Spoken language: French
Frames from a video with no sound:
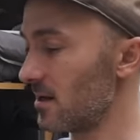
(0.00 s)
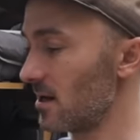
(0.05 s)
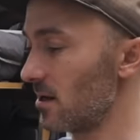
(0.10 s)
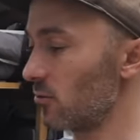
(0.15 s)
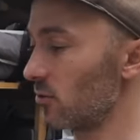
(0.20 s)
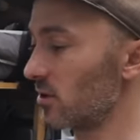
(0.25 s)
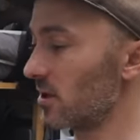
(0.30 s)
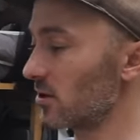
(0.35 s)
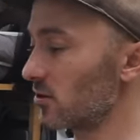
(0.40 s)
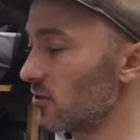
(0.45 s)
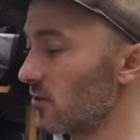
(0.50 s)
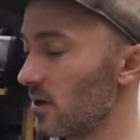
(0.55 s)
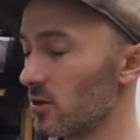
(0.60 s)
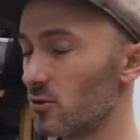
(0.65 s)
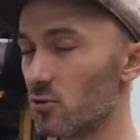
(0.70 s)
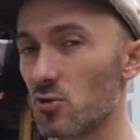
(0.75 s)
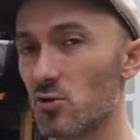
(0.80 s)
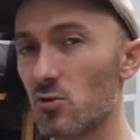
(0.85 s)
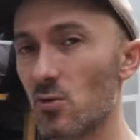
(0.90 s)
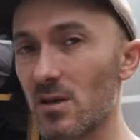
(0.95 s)
qui est le
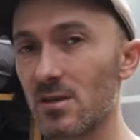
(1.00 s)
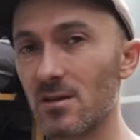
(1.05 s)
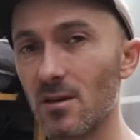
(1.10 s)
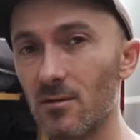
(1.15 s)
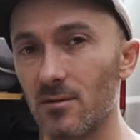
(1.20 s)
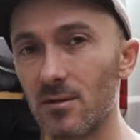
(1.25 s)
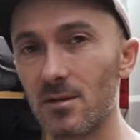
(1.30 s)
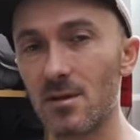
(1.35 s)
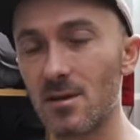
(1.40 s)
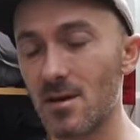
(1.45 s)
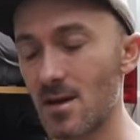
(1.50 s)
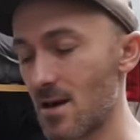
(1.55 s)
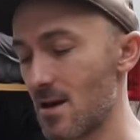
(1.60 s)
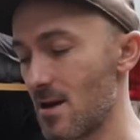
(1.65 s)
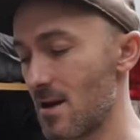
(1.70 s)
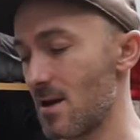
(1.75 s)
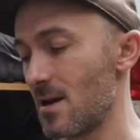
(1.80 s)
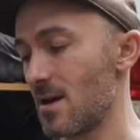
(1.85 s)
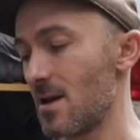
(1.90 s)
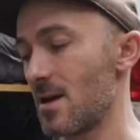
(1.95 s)
8260.
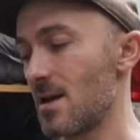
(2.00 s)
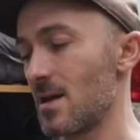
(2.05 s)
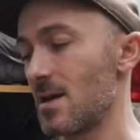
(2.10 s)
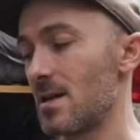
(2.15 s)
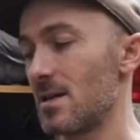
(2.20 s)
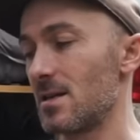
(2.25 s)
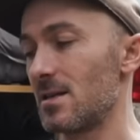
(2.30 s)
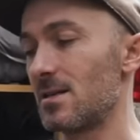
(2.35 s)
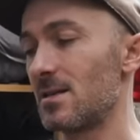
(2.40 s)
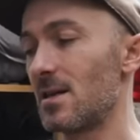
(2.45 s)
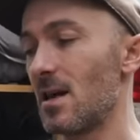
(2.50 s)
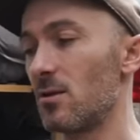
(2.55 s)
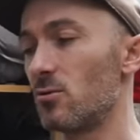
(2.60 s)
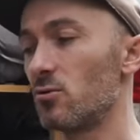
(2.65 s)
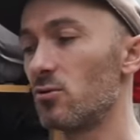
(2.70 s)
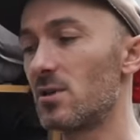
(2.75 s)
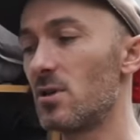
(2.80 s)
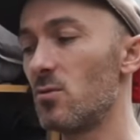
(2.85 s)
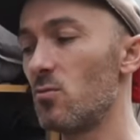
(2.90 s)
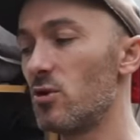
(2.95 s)
C'est un
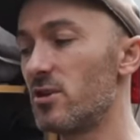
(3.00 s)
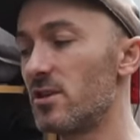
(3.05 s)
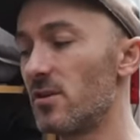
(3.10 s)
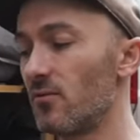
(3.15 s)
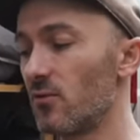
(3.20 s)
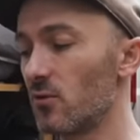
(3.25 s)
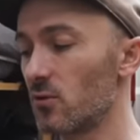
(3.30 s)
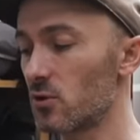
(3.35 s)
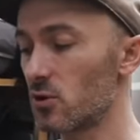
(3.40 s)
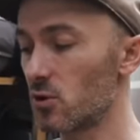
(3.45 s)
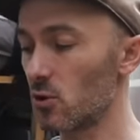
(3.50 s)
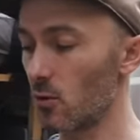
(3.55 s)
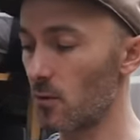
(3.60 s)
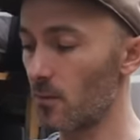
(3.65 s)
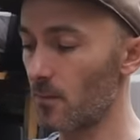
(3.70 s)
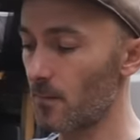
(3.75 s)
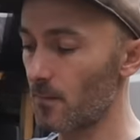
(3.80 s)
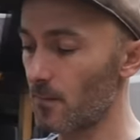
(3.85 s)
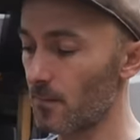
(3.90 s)
outil multifonction